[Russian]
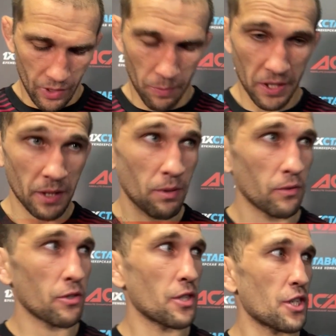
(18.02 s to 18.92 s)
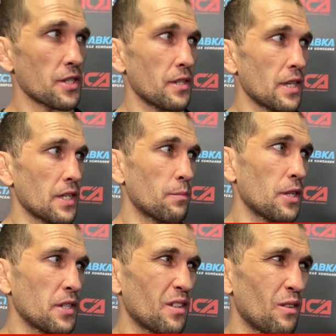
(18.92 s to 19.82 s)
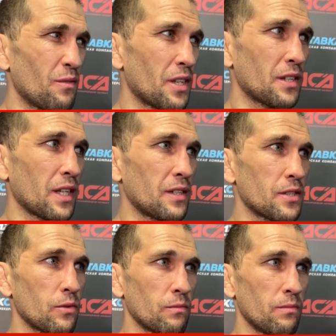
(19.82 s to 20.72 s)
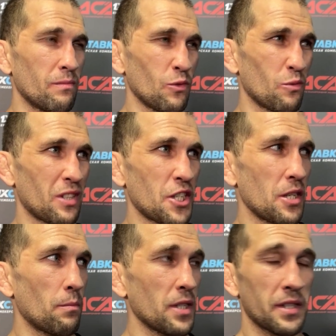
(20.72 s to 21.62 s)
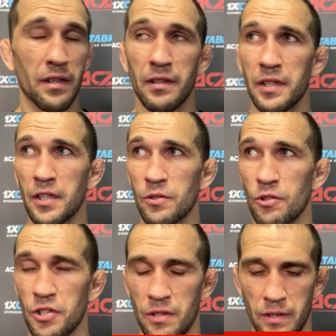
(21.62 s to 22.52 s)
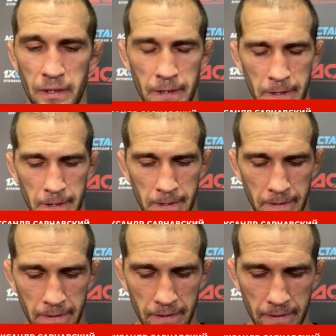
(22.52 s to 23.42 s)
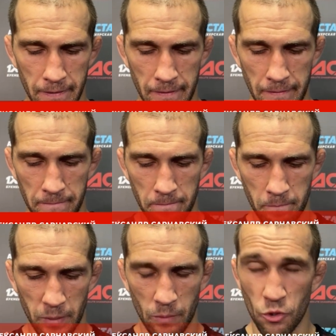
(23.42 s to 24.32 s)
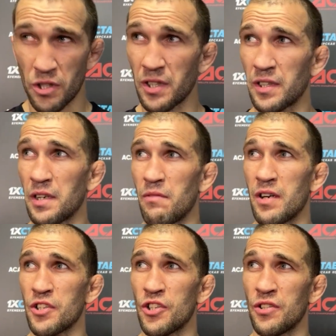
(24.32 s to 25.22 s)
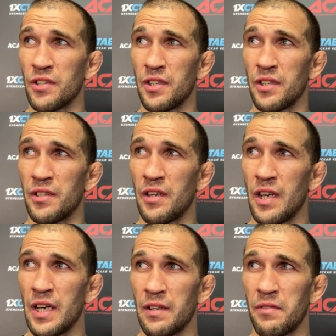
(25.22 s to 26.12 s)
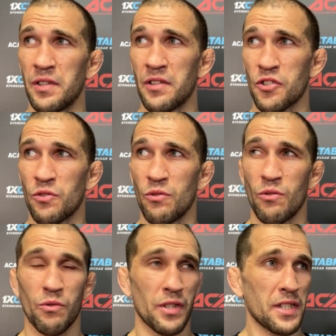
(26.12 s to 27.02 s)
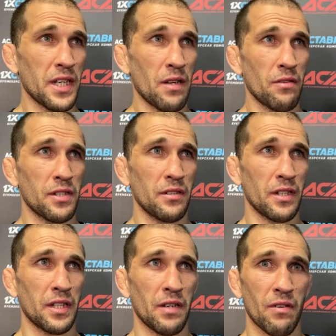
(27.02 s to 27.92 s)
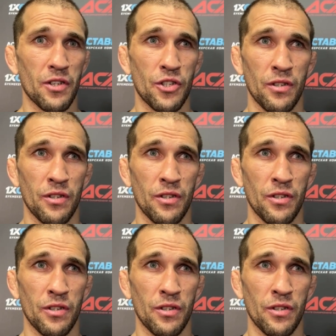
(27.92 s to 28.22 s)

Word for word: Спасибо, но ну, если честно, я не планировал выиграть так, досу... ну, точнее, быстро, недосрочно, э, потому что этот реванш, и видно, что он настраивался на этот реванш.